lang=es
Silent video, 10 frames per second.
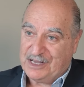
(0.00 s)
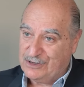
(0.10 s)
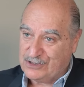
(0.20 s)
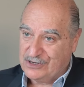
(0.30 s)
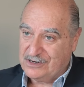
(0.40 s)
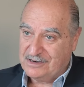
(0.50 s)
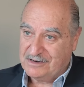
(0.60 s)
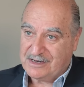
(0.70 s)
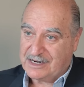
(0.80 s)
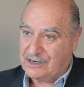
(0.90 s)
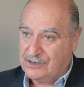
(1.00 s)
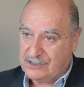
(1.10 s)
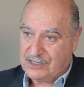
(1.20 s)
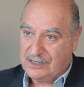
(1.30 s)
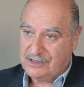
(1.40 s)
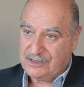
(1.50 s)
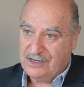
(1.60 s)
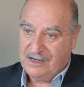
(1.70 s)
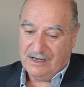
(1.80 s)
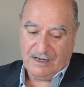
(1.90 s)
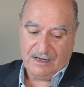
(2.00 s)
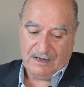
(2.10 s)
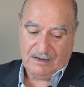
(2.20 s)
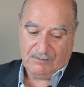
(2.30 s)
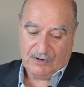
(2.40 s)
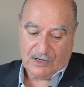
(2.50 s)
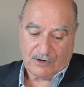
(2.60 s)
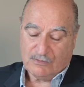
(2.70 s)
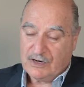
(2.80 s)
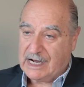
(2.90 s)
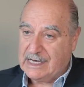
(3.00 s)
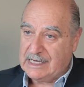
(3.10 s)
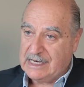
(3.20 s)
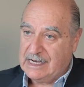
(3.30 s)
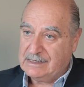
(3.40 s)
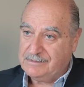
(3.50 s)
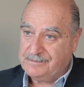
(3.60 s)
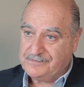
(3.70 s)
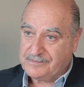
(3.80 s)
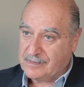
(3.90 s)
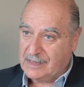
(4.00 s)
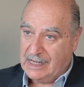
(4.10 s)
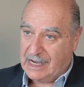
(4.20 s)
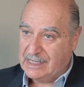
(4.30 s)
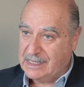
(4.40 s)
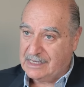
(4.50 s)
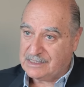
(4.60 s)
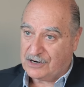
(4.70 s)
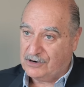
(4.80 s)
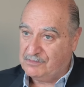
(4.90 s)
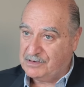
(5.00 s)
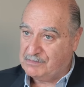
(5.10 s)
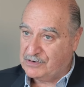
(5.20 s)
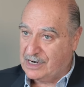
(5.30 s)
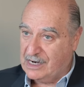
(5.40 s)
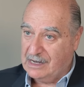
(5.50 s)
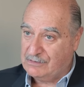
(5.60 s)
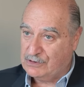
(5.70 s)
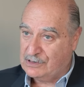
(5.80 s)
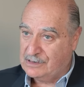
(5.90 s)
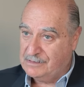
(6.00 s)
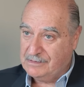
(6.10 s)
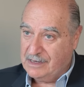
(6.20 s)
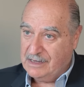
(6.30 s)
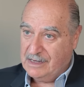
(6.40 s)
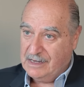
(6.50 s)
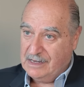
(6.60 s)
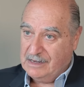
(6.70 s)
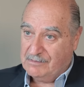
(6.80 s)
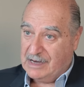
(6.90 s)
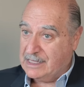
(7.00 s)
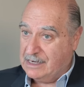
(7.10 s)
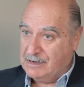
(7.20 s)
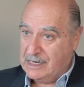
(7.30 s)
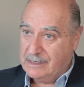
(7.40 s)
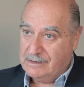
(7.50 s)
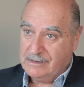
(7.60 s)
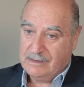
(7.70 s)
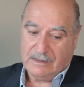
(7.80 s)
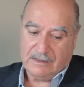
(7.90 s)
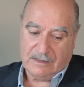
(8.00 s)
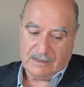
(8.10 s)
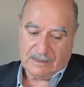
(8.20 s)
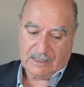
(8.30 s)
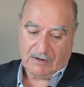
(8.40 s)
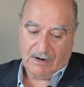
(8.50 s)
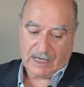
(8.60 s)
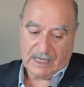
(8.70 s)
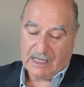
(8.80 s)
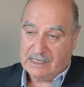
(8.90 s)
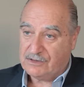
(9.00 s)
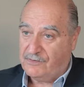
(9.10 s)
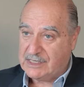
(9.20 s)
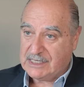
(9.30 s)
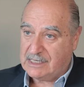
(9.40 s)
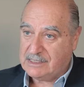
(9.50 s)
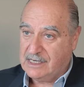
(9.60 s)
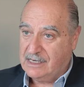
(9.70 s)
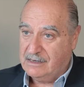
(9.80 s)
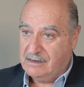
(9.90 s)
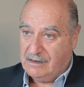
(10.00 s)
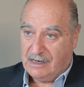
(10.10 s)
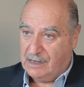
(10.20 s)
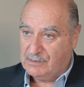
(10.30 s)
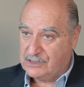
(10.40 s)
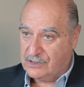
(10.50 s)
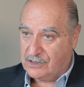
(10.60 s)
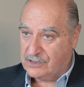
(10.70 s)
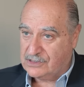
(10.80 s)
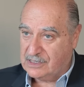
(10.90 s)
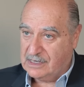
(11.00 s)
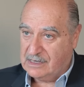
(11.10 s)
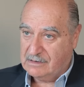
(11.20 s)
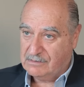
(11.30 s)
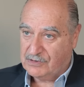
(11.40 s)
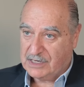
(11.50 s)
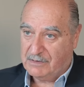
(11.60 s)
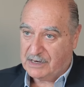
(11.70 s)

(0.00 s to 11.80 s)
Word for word: y no son reconocidos. Pero es como una cadena. La cadena se rompe por el labón más débil. Si cualquiera de ellos fallase, la misión no se podría